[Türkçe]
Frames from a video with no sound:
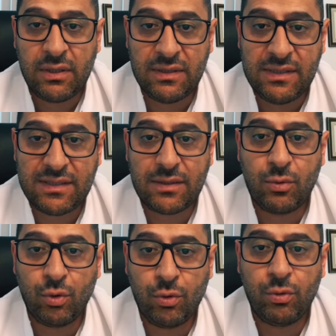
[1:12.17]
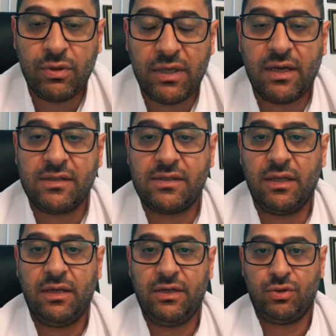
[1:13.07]
risk grubundaki
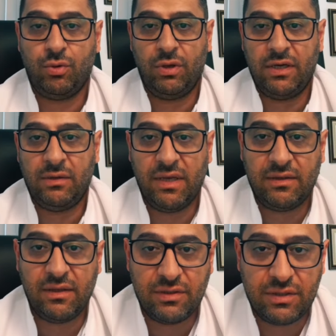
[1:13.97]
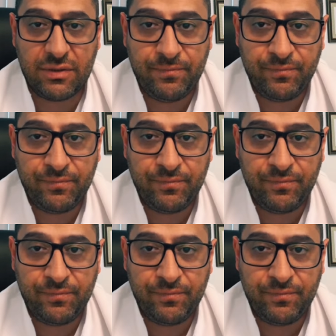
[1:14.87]
hastalar için önerilmektedir.